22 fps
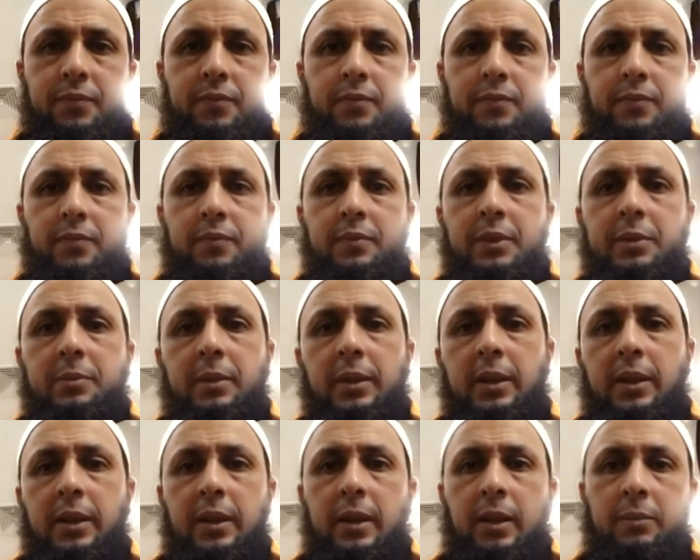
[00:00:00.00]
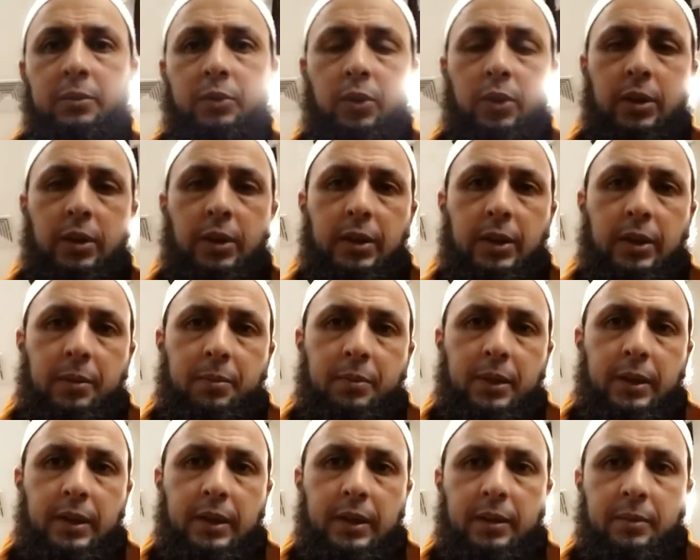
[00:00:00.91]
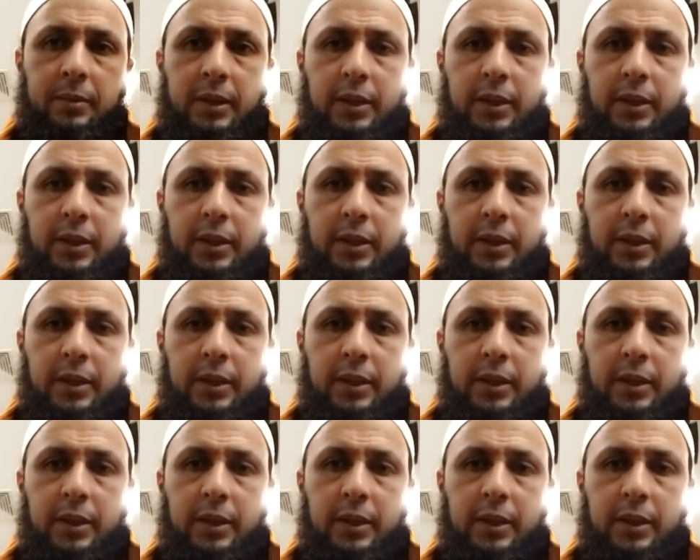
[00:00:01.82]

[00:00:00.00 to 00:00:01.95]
بسم الله الحمد لله رب العالمين